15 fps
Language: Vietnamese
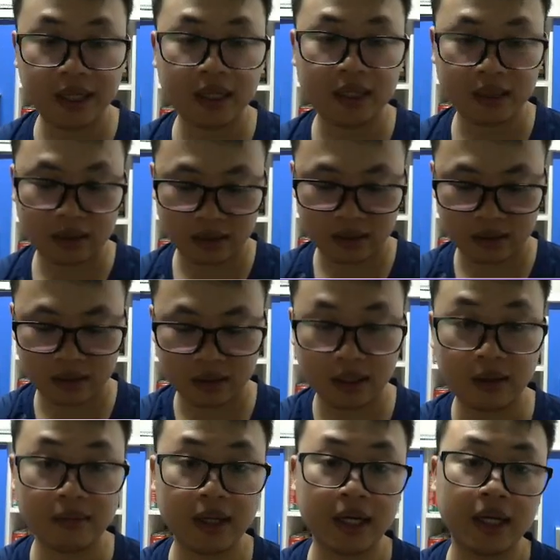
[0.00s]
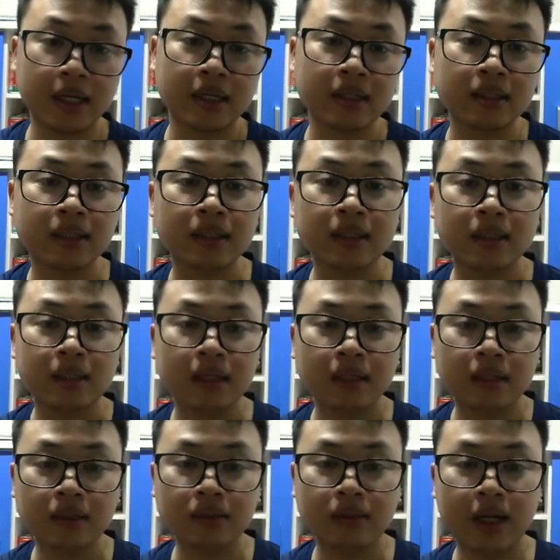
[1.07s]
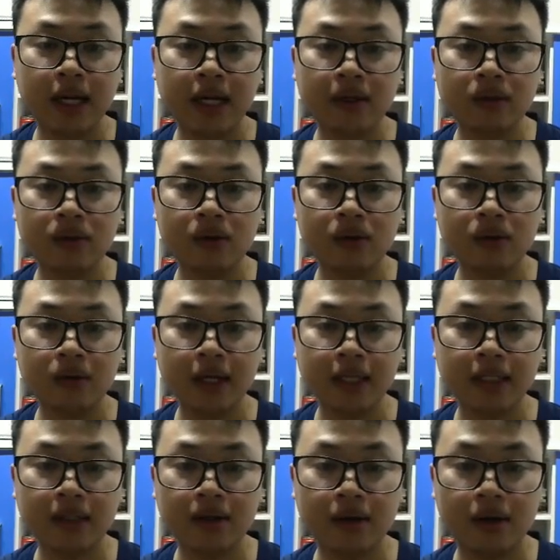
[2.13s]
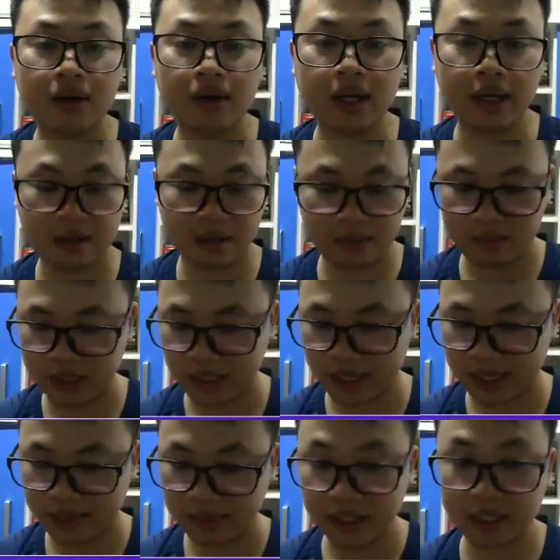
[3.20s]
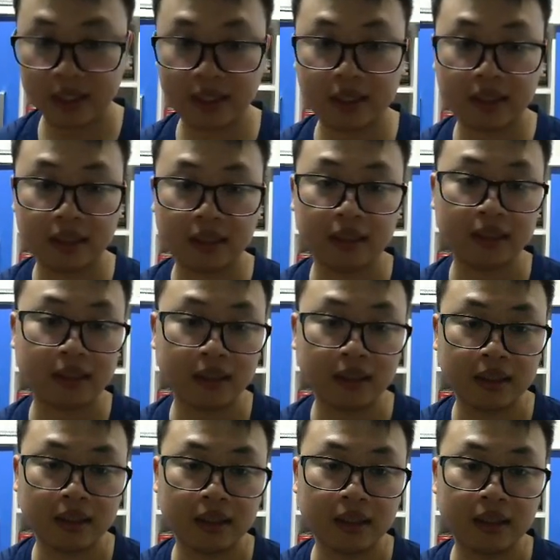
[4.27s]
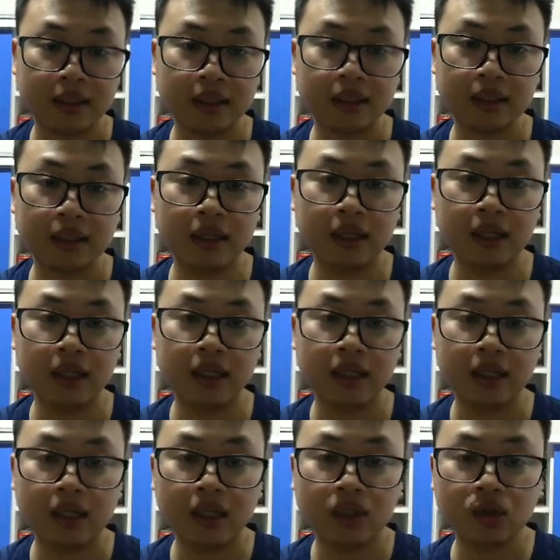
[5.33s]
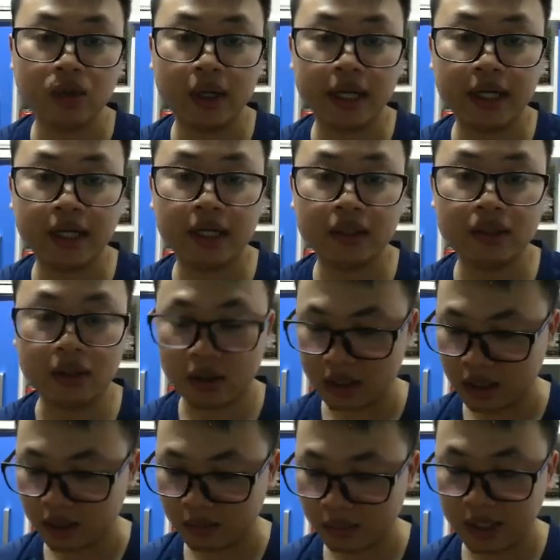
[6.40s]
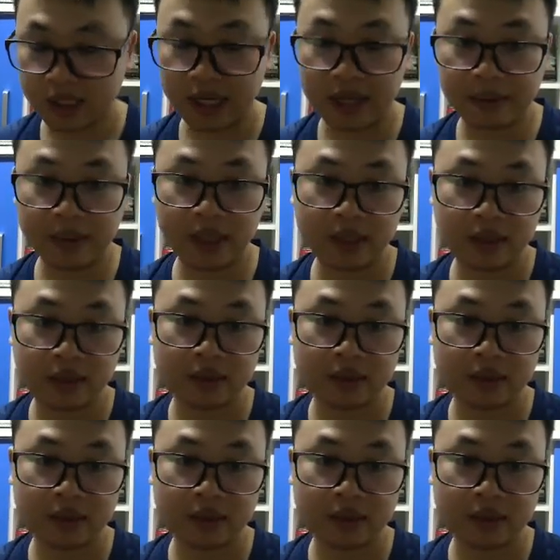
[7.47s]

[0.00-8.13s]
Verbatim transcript: này cộng này chỗ này có rồi chỗ này chưa có này cộng 18 này đấy chỗ này chưa có là cộng 18 này